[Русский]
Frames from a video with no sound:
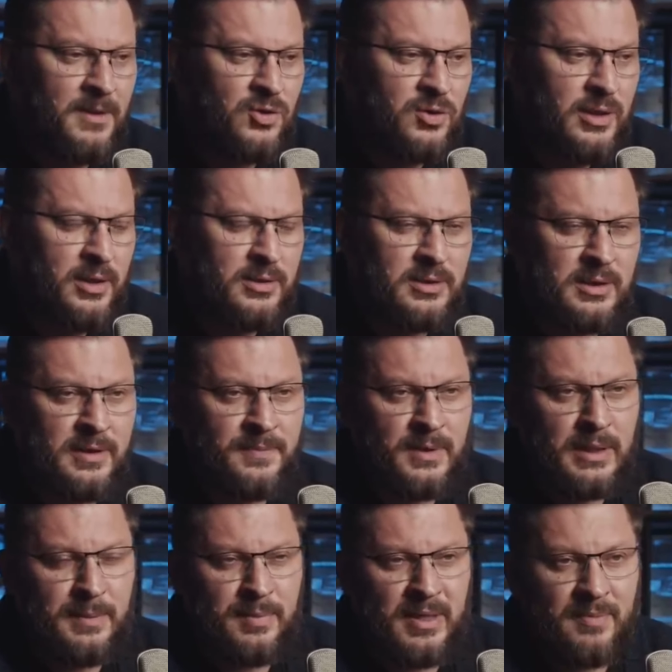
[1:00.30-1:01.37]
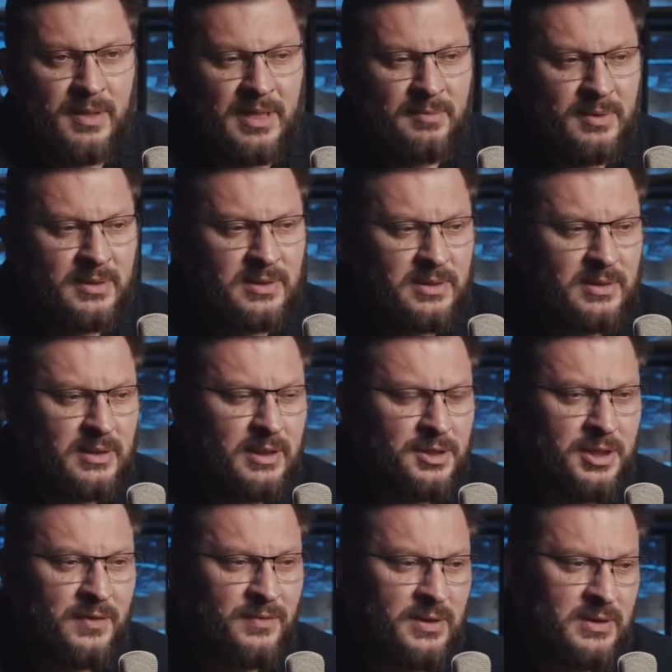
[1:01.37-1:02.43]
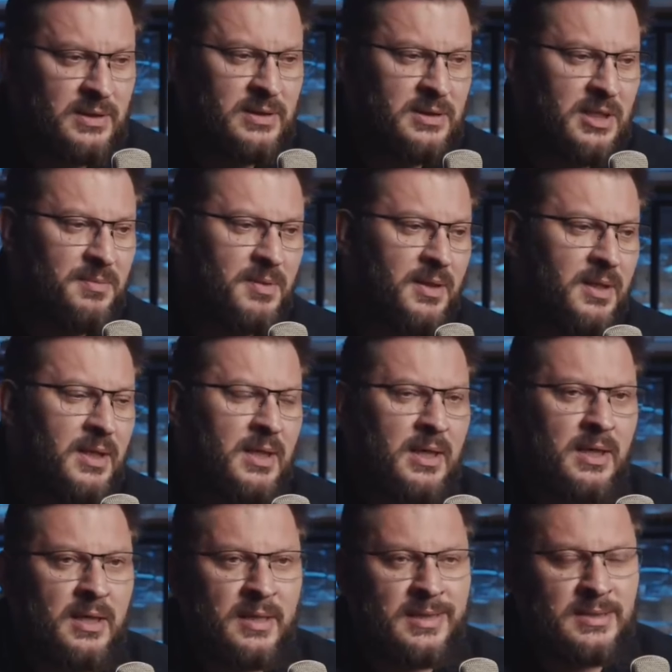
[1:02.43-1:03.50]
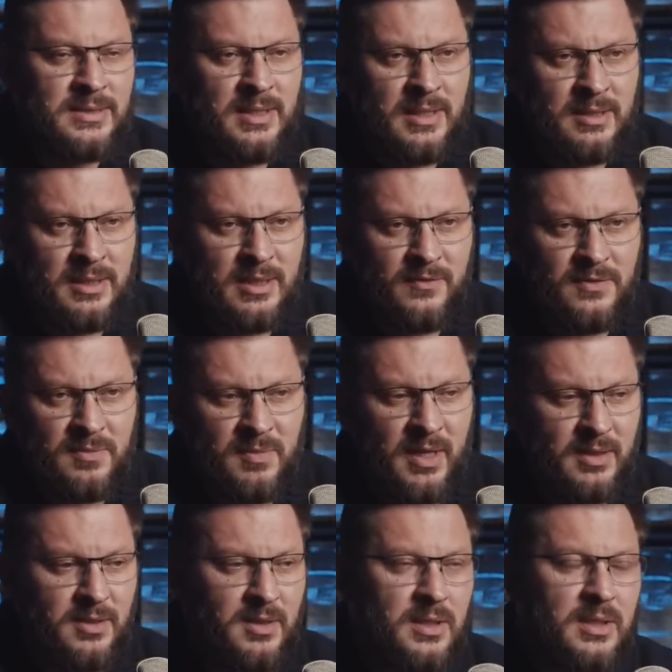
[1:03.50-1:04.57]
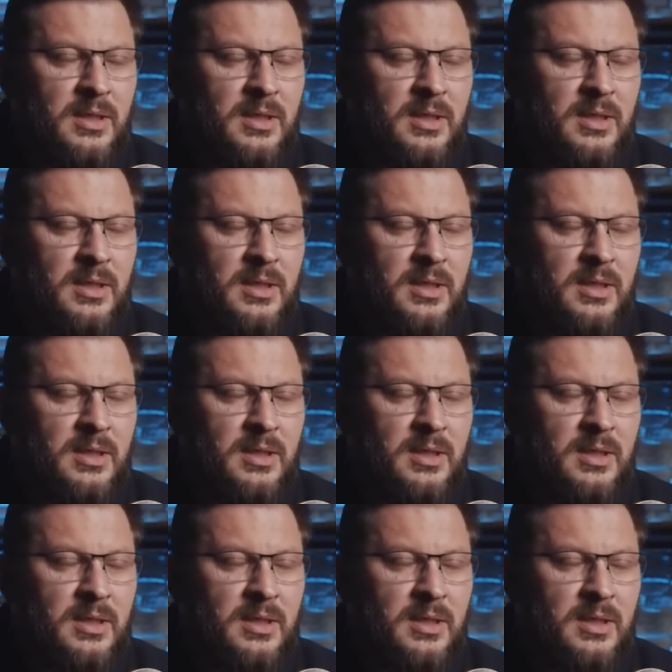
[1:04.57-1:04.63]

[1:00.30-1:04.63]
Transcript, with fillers: начинаются э, проблемы с нервной системой, рассеянное внимание.